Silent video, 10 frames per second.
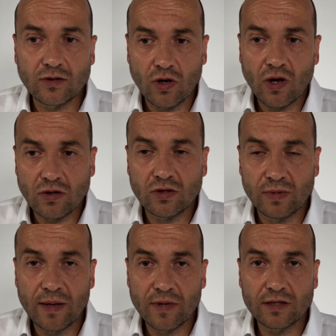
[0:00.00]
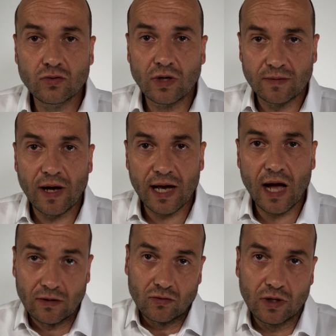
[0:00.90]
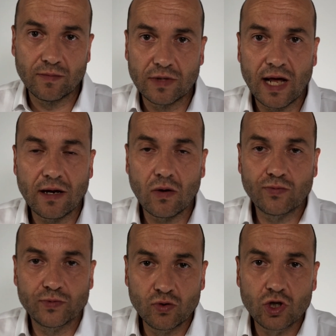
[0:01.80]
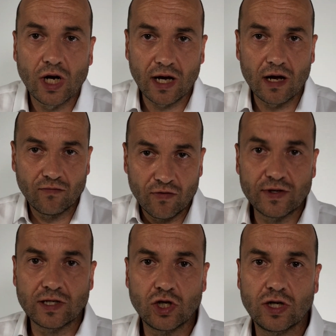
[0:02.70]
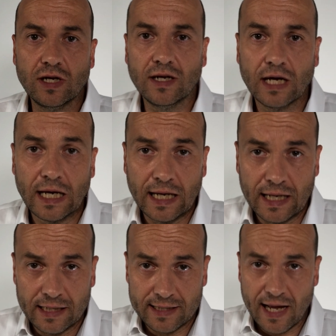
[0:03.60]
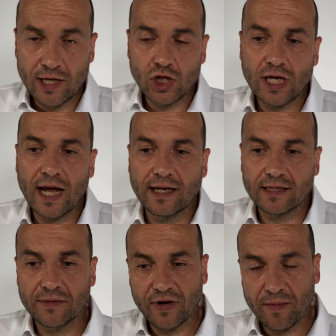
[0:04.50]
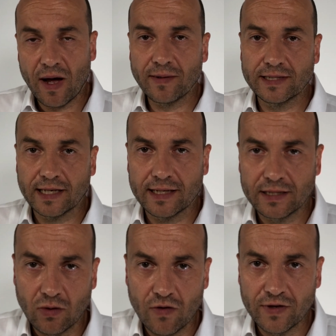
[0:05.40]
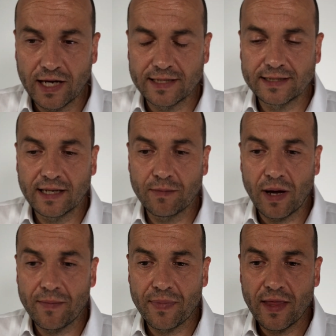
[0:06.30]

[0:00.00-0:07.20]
Das gehört ja auch zum Leben dazu, dass man erkrankt und eben leider auch psychisch erkrankt. Wir wissen, die Zahlen steigen. Das haben wir ja im Arbeitsrecht sehr häufig als Thema.